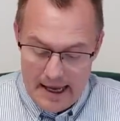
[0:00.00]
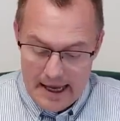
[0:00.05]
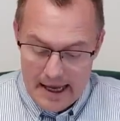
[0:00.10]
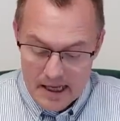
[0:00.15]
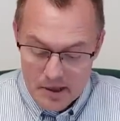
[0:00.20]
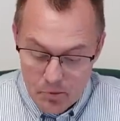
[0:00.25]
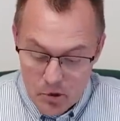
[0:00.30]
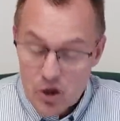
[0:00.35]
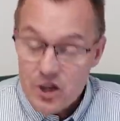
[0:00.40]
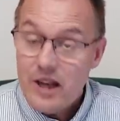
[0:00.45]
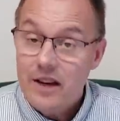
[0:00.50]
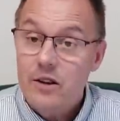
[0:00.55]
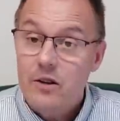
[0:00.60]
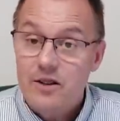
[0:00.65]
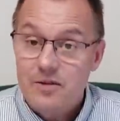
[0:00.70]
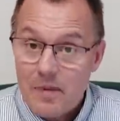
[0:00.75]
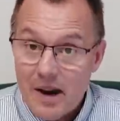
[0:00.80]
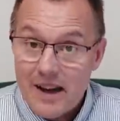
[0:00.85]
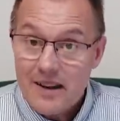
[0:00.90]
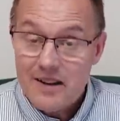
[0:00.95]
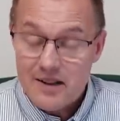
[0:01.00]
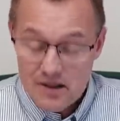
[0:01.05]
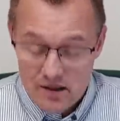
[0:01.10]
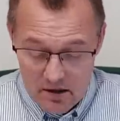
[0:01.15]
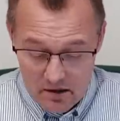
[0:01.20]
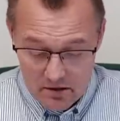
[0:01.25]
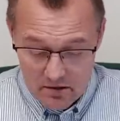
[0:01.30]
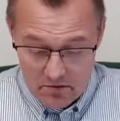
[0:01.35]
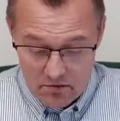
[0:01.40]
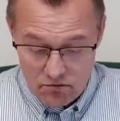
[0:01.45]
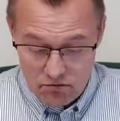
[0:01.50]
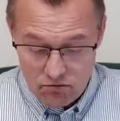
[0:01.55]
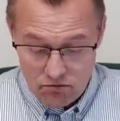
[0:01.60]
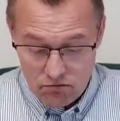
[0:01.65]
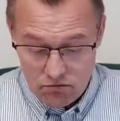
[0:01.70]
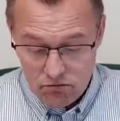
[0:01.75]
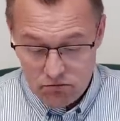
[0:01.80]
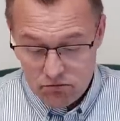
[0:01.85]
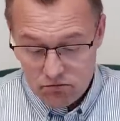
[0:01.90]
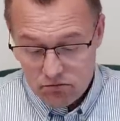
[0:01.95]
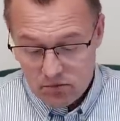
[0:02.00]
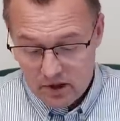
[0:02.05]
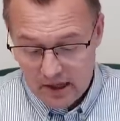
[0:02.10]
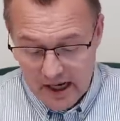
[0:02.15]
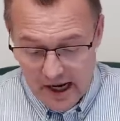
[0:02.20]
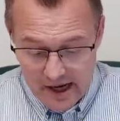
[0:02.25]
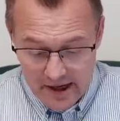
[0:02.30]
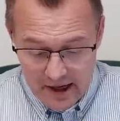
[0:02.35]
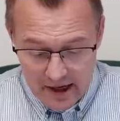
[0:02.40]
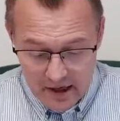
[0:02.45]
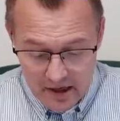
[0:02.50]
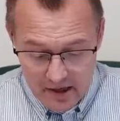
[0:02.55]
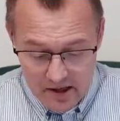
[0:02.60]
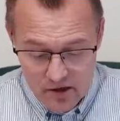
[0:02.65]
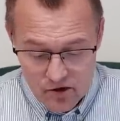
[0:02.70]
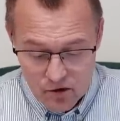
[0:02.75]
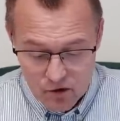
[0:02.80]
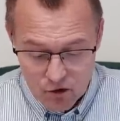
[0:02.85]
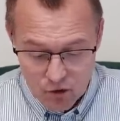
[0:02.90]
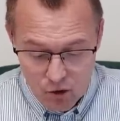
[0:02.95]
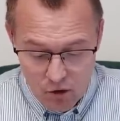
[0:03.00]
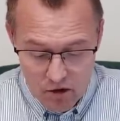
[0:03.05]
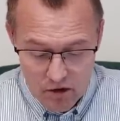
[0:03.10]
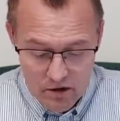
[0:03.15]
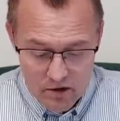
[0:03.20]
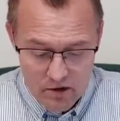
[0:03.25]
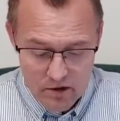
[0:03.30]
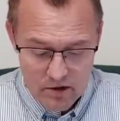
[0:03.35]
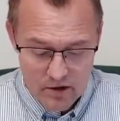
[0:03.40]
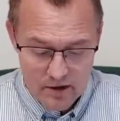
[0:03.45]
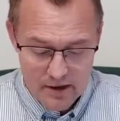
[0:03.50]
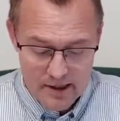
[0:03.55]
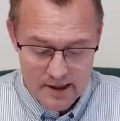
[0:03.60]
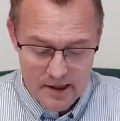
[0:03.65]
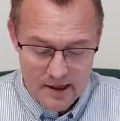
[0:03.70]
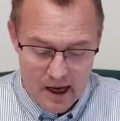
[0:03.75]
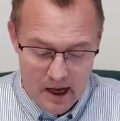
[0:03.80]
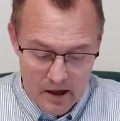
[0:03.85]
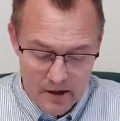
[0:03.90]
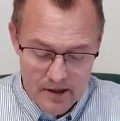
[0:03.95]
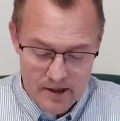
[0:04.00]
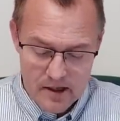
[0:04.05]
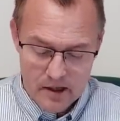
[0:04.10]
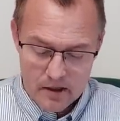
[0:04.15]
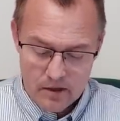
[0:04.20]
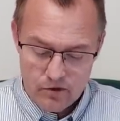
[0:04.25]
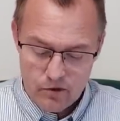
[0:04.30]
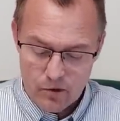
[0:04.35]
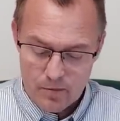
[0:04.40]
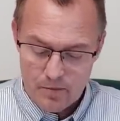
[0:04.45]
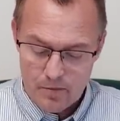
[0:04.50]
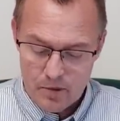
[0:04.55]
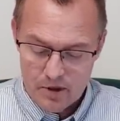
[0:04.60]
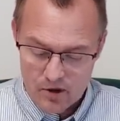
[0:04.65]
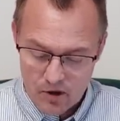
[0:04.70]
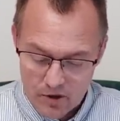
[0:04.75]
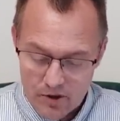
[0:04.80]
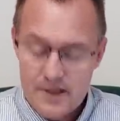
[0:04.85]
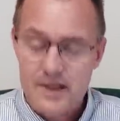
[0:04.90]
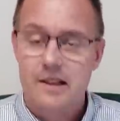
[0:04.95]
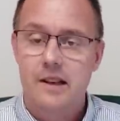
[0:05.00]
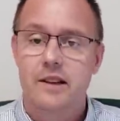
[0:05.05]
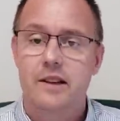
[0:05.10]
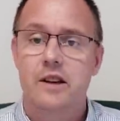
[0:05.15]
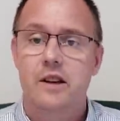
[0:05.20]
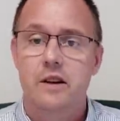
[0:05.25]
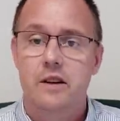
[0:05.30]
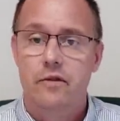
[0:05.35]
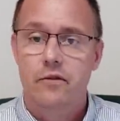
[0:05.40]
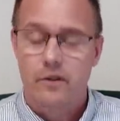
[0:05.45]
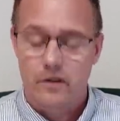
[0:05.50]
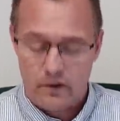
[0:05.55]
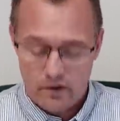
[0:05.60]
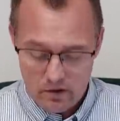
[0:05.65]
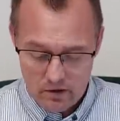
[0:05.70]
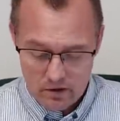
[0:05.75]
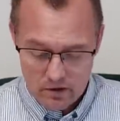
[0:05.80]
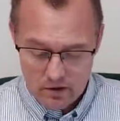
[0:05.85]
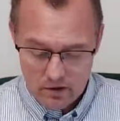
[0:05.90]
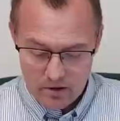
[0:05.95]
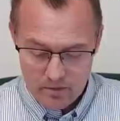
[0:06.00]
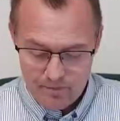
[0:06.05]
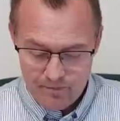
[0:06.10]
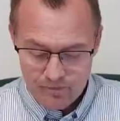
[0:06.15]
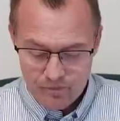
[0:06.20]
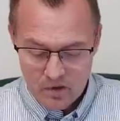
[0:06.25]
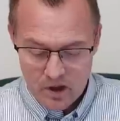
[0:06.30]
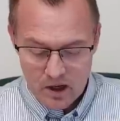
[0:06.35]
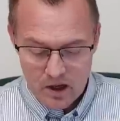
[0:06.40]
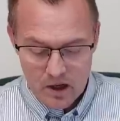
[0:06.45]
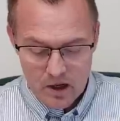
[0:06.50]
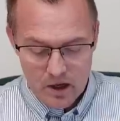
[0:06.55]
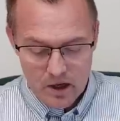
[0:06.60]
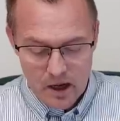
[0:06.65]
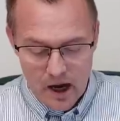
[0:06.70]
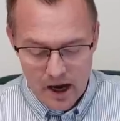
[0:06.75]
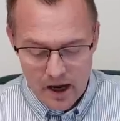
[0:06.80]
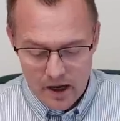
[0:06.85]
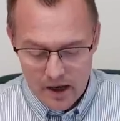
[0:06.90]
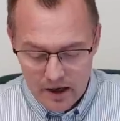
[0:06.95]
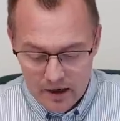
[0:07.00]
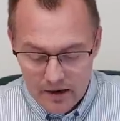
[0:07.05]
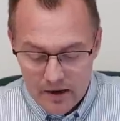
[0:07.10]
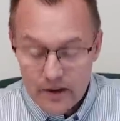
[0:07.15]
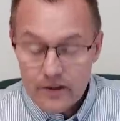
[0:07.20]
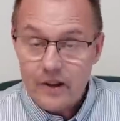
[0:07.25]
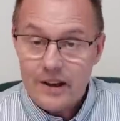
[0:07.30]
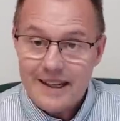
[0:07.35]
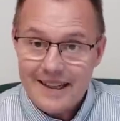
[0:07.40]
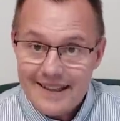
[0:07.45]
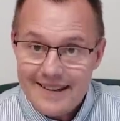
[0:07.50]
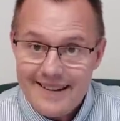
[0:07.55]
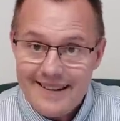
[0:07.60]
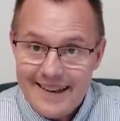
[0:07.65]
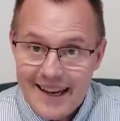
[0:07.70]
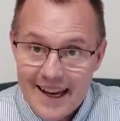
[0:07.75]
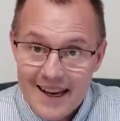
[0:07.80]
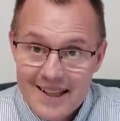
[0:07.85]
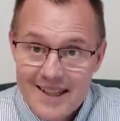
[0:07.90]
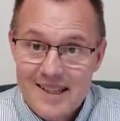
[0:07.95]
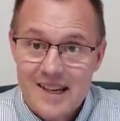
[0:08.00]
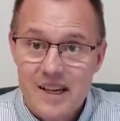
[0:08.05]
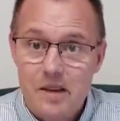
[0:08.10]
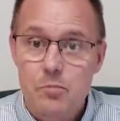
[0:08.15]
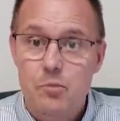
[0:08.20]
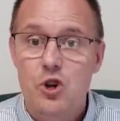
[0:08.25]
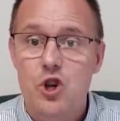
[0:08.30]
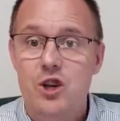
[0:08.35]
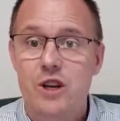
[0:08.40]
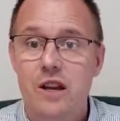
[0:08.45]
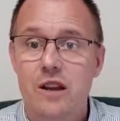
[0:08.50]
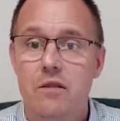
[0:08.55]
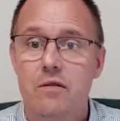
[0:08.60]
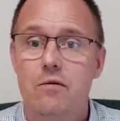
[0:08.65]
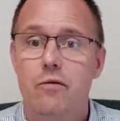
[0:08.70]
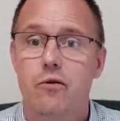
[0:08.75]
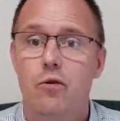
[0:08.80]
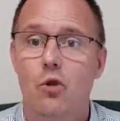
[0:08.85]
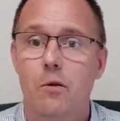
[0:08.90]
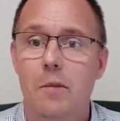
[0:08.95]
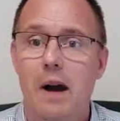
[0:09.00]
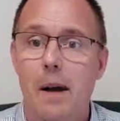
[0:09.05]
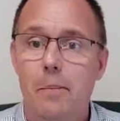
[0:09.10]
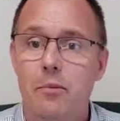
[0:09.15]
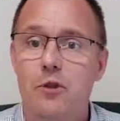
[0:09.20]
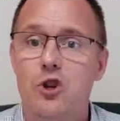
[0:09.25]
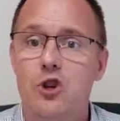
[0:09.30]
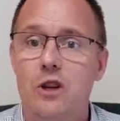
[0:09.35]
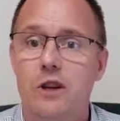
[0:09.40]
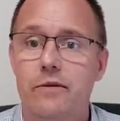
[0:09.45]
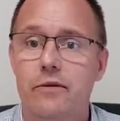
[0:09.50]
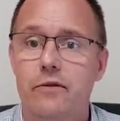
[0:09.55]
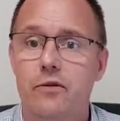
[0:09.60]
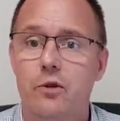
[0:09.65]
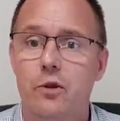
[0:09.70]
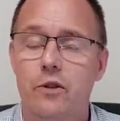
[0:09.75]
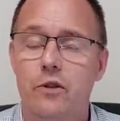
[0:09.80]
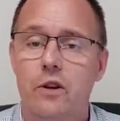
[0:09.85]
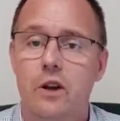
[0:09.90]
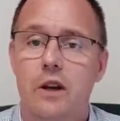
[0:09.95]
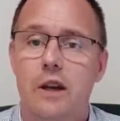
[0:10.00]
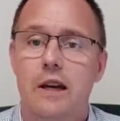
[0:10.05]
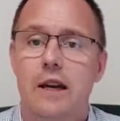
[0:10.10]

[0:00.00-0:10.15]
Es besteht aus meiner Sicht kein Anlass zur Sorge, dass die Altersrente für besonders langjährig Versicherte in, dieser derzeit bestehenden Form abgeschafft wird.